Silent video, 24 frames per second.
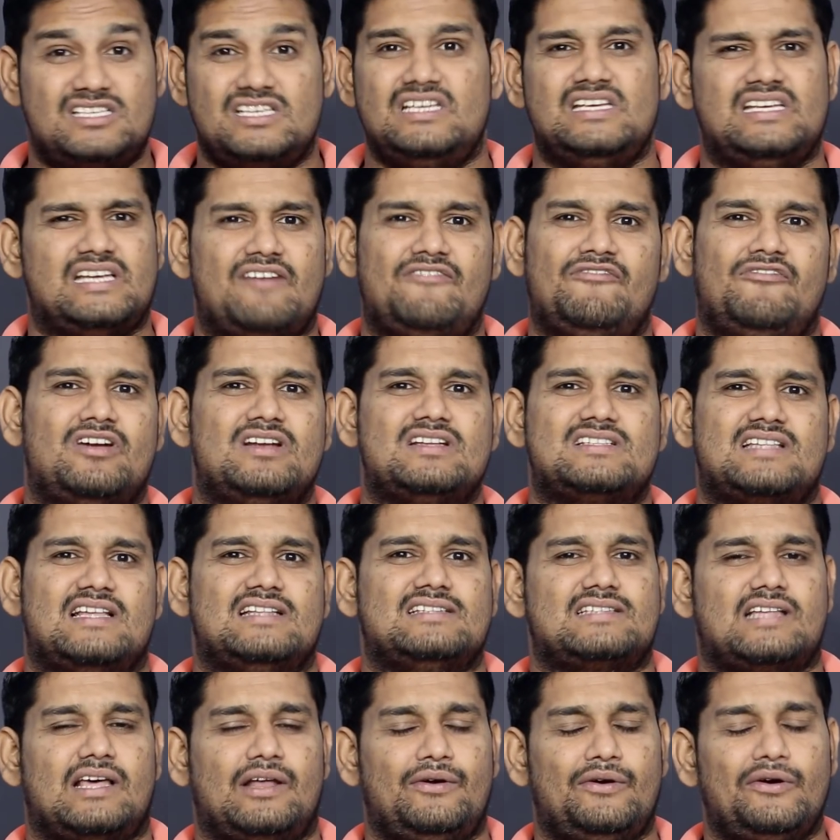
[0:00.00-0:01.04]
జిఎం వన్
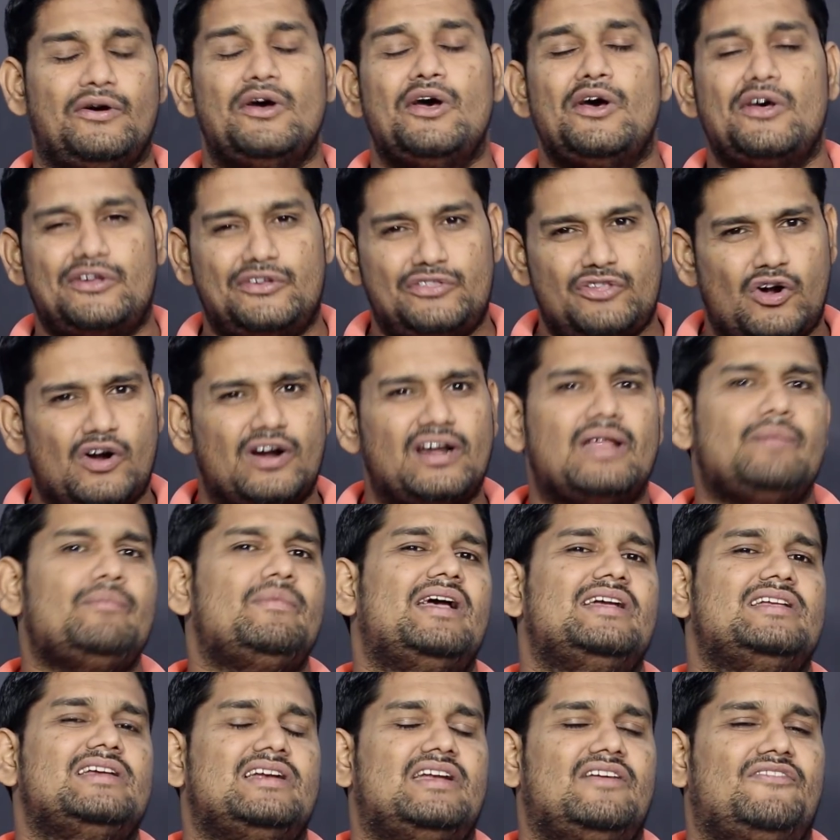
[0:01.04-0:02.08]
సెన్సారు ఇది ఒకటే
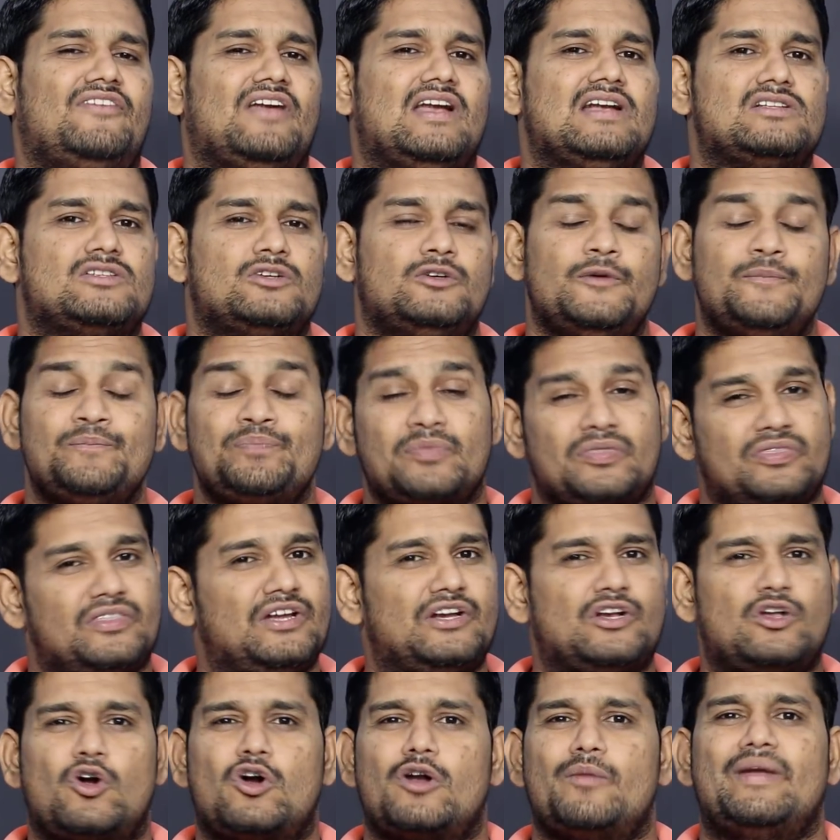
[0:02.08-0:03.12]
మేజర్ డిఫరెన్స్
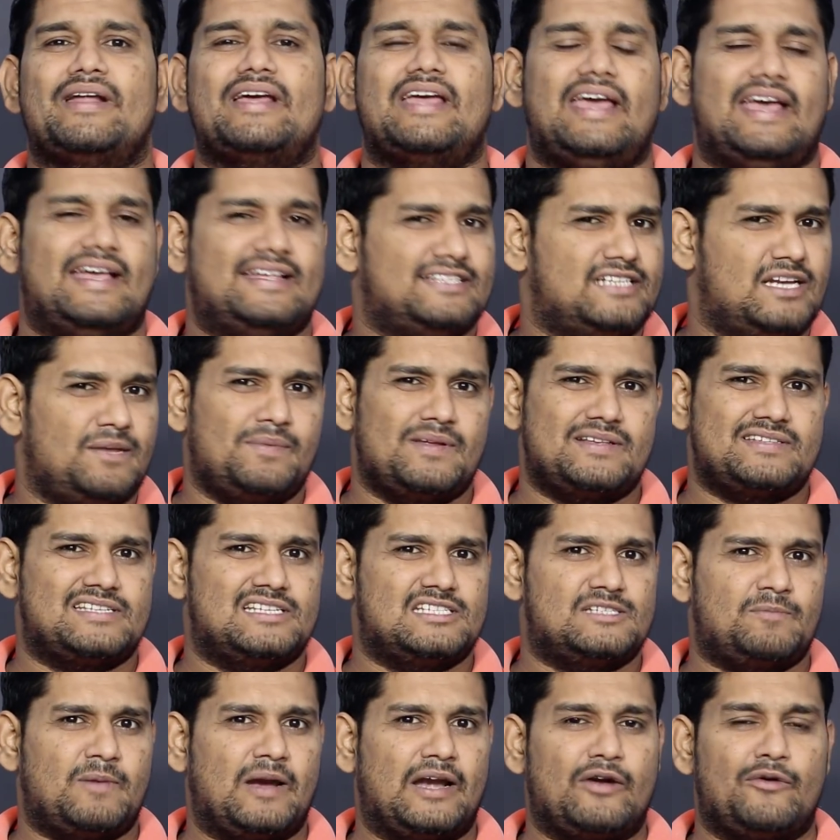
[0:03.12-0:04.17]
దీంట్లో కూడా మనకి హెచ్డీ ప్లస్
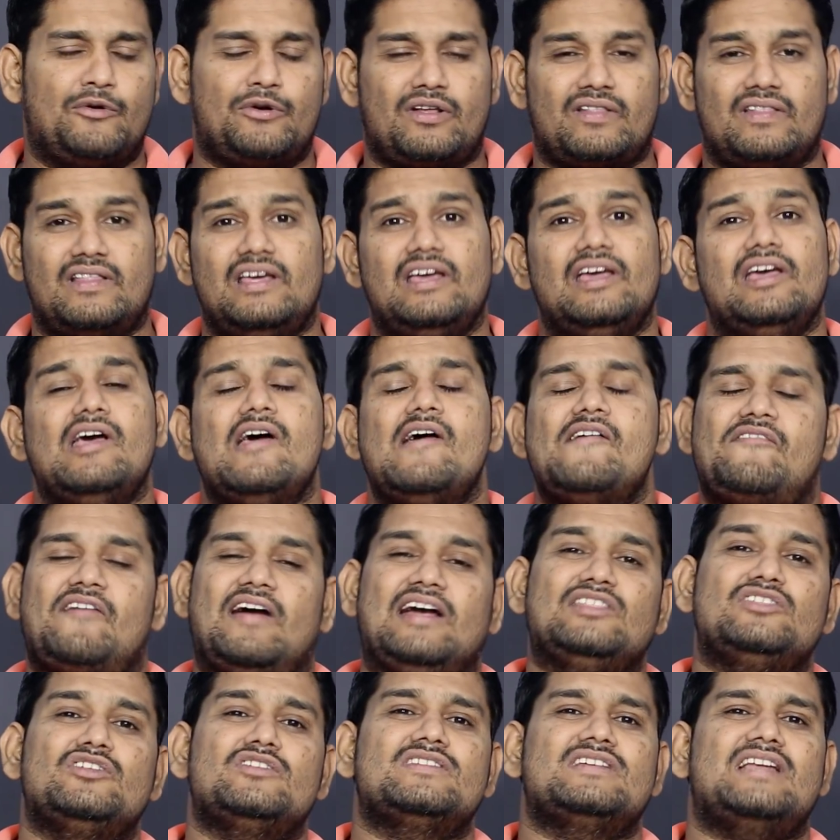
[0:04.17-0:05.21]
డిస్ప్లేనే ఉంటుంది
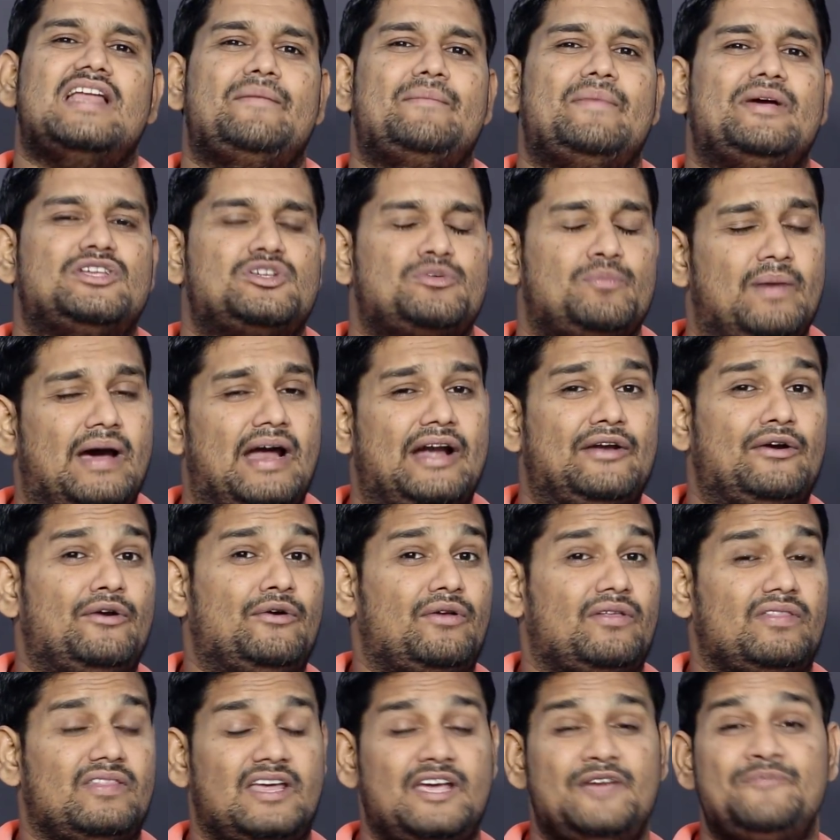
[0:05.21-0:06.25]
ఫైవ్ థౌసండ్ ఎంహెచ్ బ్యాటరీ
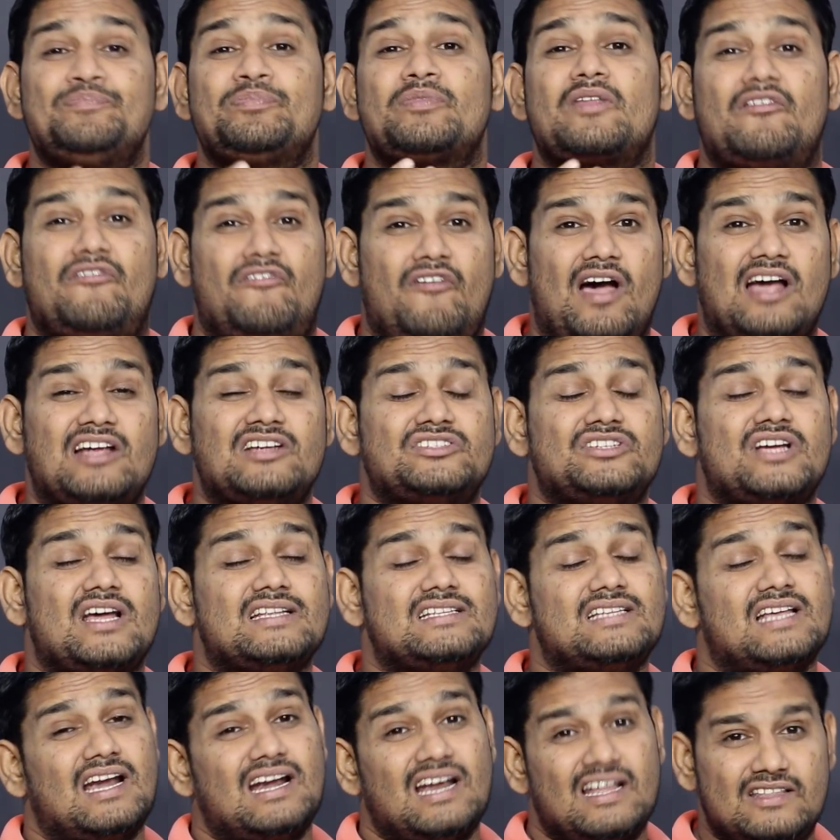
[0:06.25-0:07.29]
ఉంటుంది ఫాస్ట్
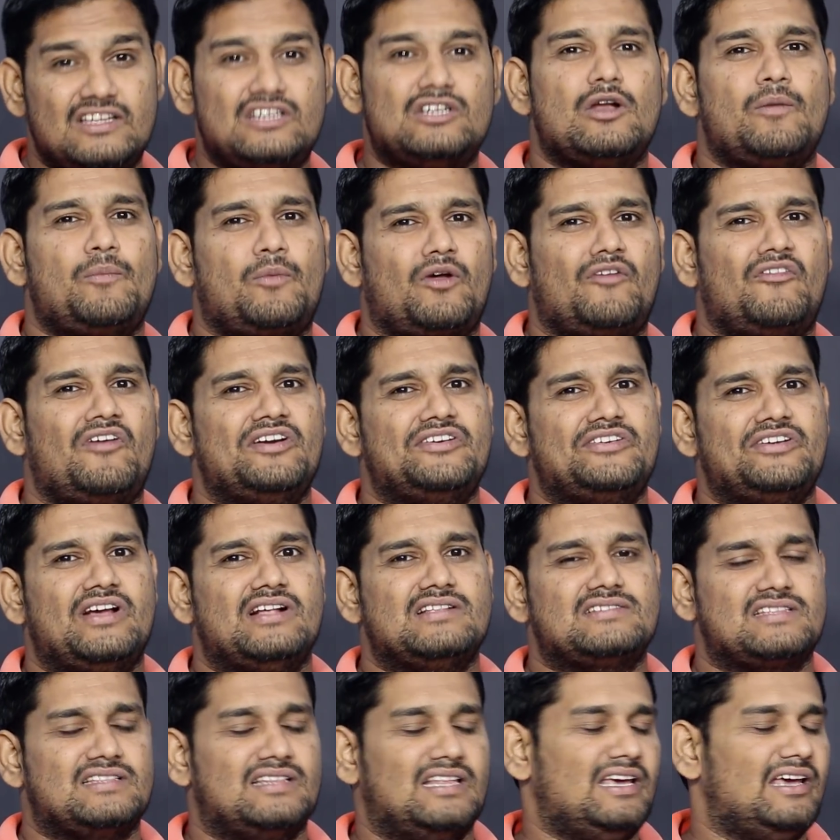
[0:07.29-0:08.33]
ఛార్జర్ అన్నది దీంట్లో ప్రొవైడ్
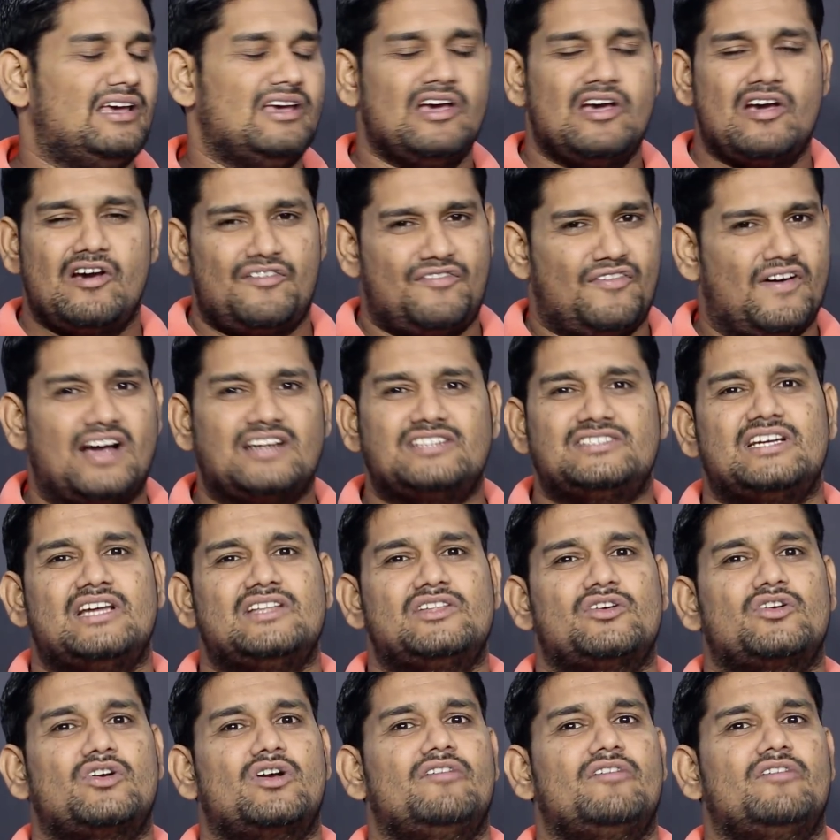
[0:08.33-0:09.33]
చేయాల్సింది ఫాస్ట్ ఛార్జర్